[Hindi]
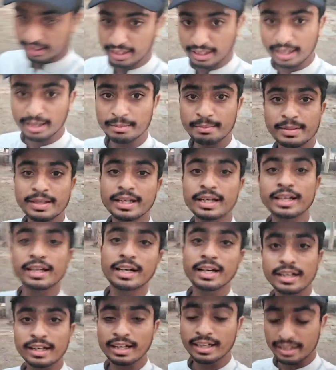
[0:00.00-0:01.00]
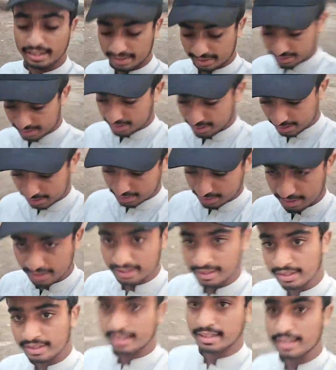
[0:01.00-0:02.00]
है कल भी एक लड़का गिर गया था
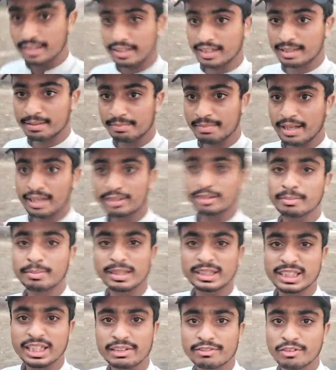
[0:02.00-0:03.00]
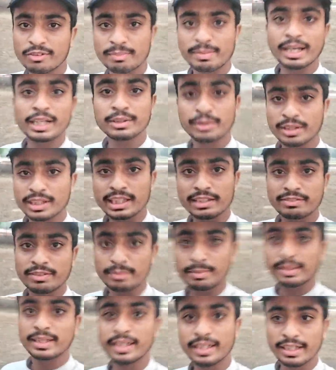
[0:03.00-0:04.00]
लेकिन मैं तो बच्चा हूँ मैं तो एक दफ़ा
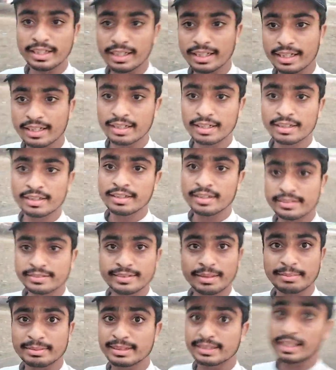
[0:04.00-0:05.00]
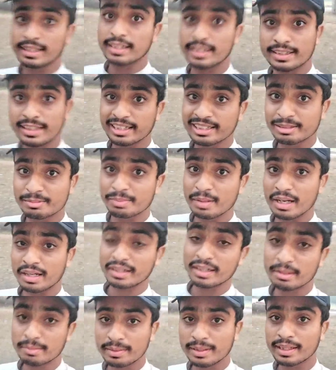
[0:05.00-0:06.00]
भी नहीं गिरा जब ज़्यादा तेज़
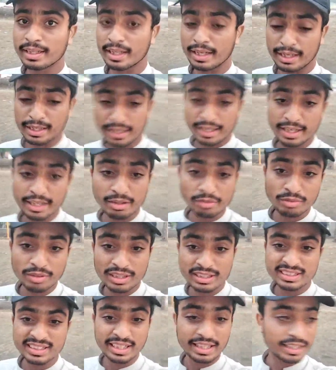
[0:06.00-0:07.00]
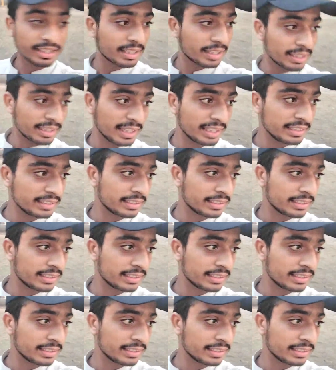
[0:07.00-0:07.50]
भागना फिर गिरना ही क्योंकि तिलकन है